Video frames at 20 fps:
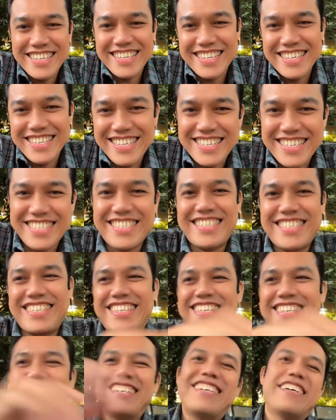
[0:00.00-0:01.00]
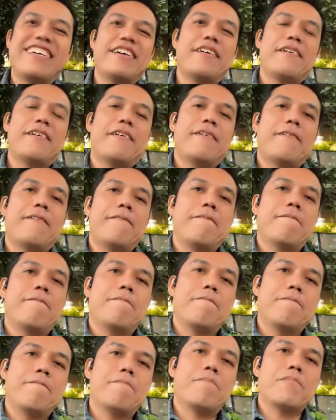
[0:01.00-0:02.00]
Dosanya aku nggak
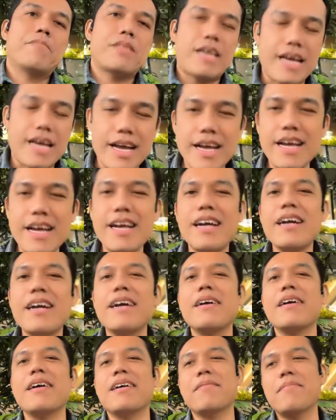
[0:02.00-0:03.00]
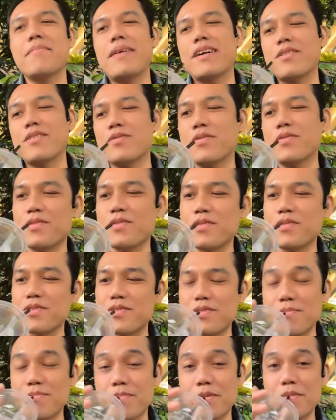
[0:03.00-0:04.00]
ikhlas. Ah,
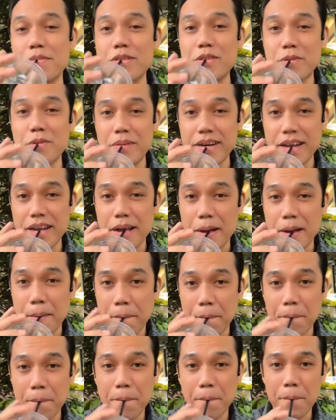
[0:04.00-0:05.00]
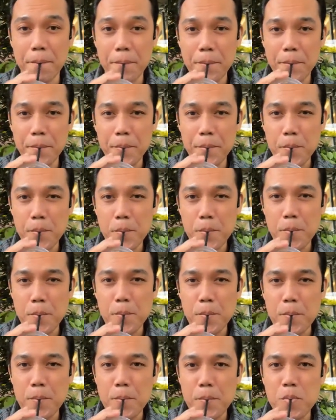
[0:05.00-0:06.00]
bagus. Mau bertobat nggak? Mau.
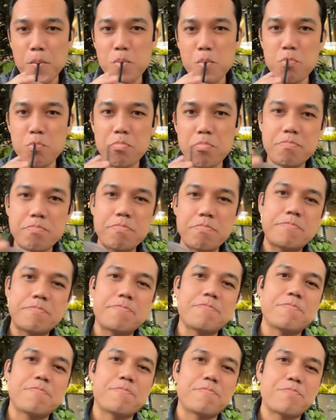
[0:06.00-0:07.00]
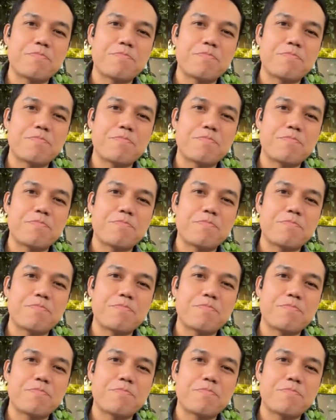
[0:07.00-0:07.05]
Hmm.